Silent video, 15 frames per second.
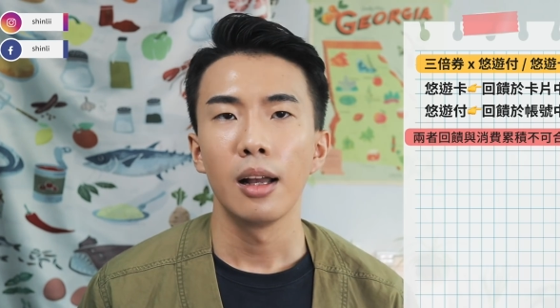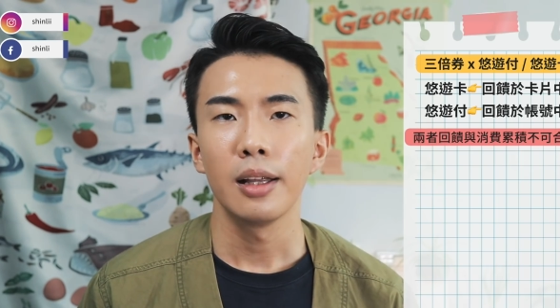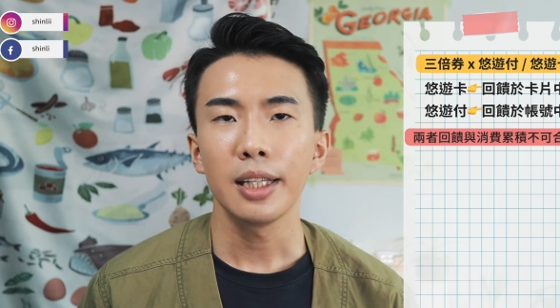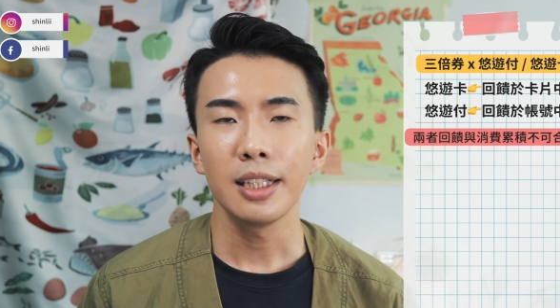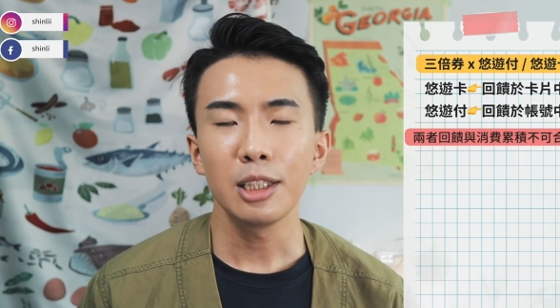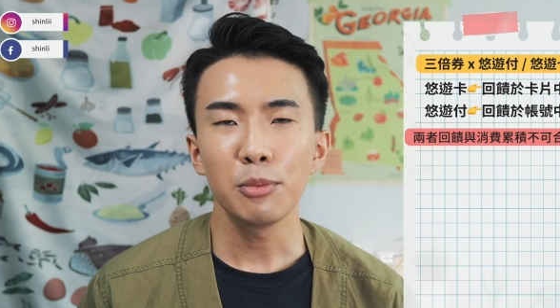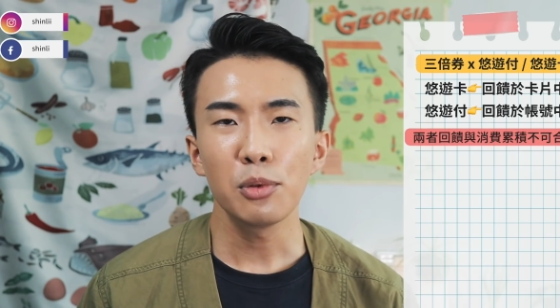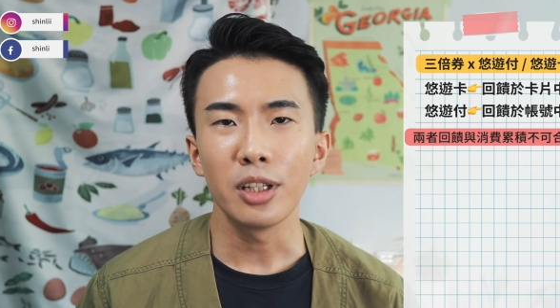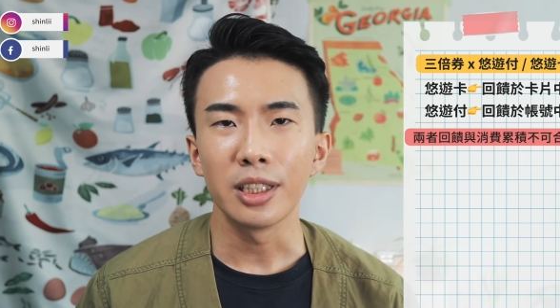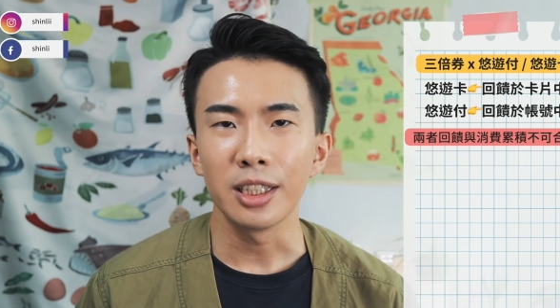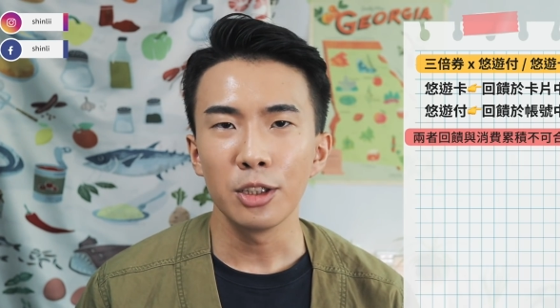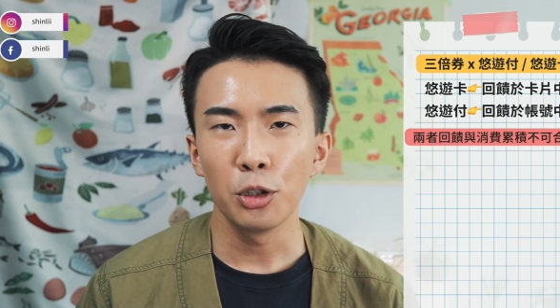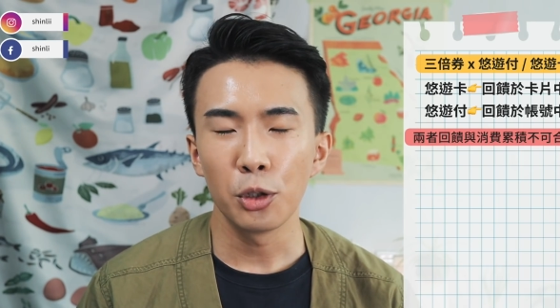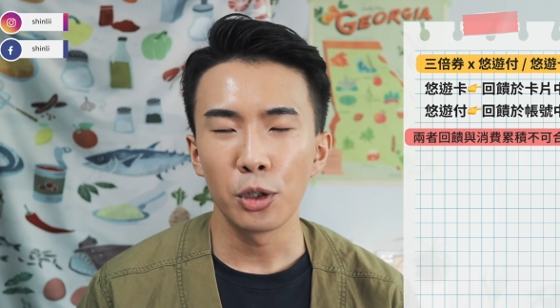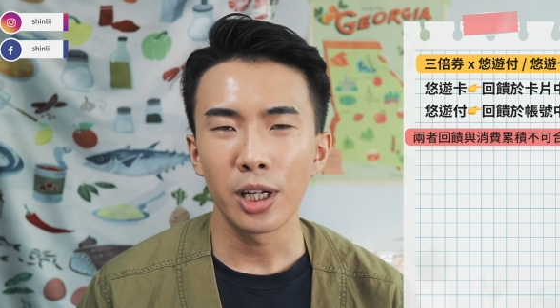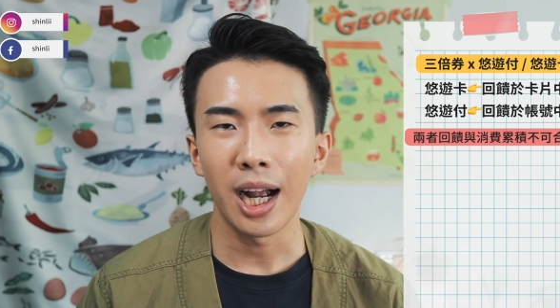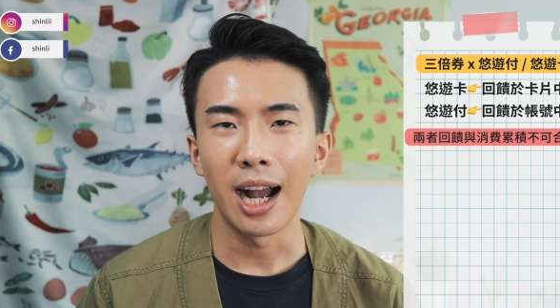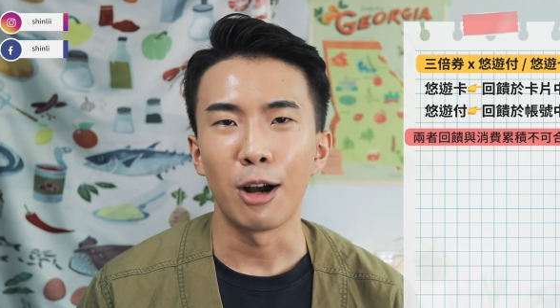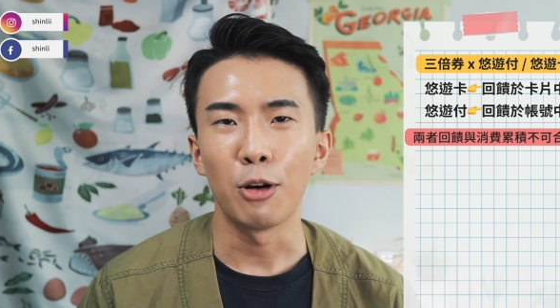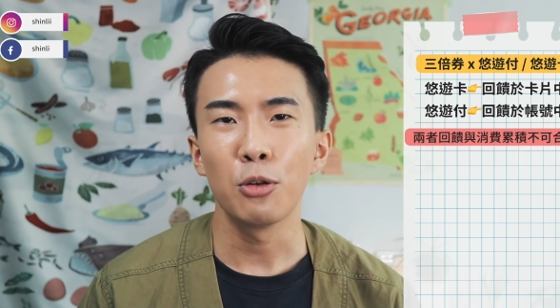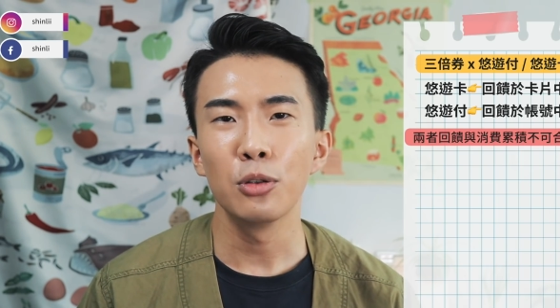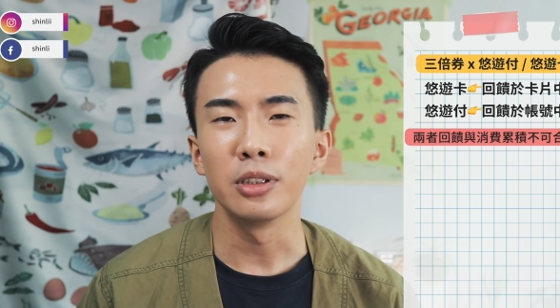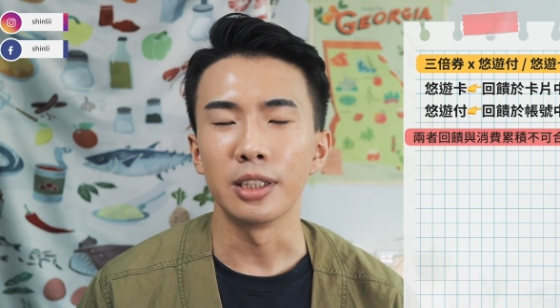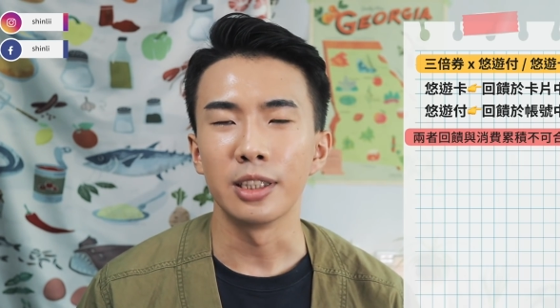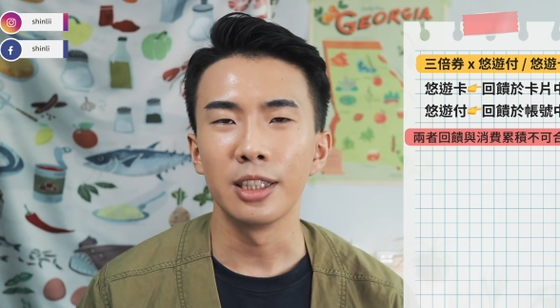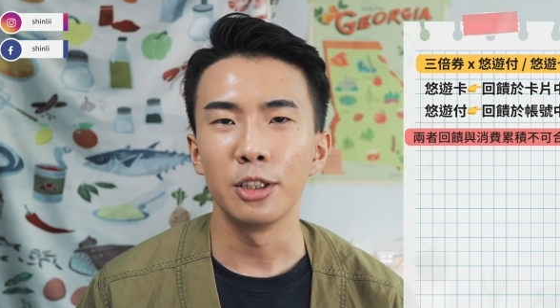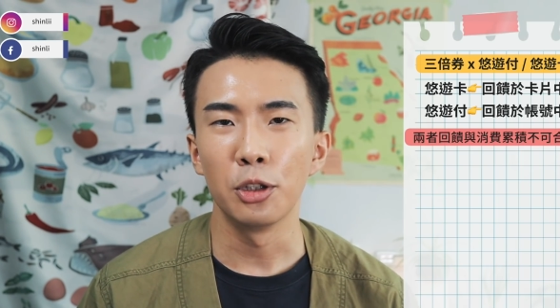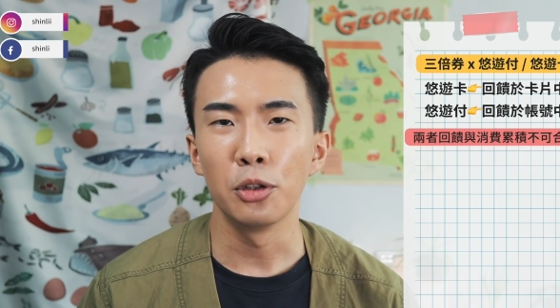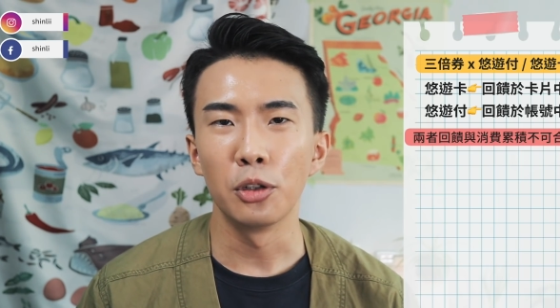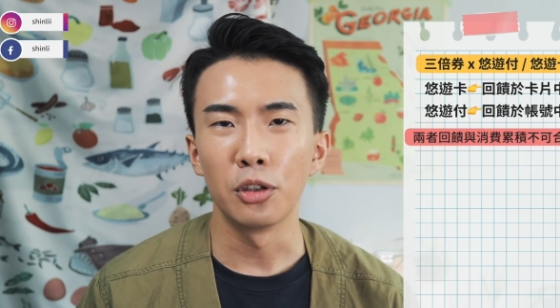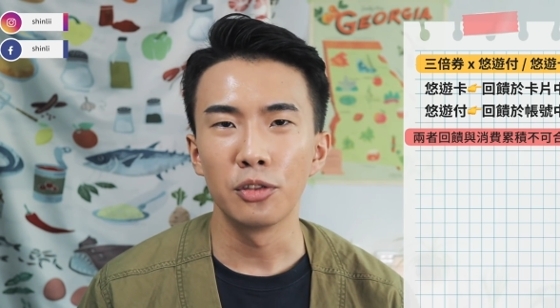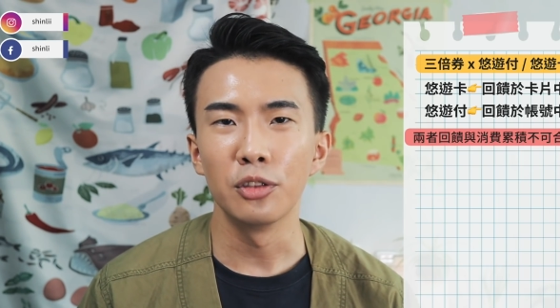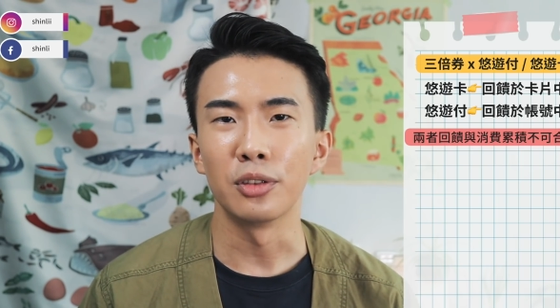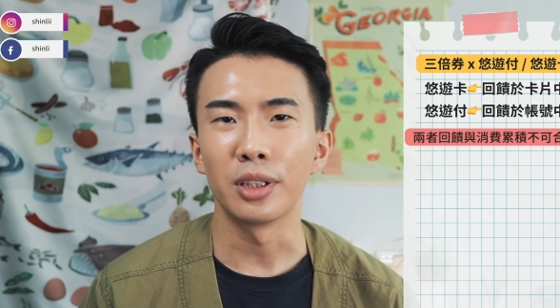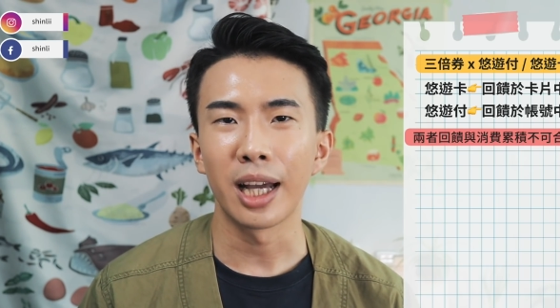但是不管是悠游卡或者是悠游付，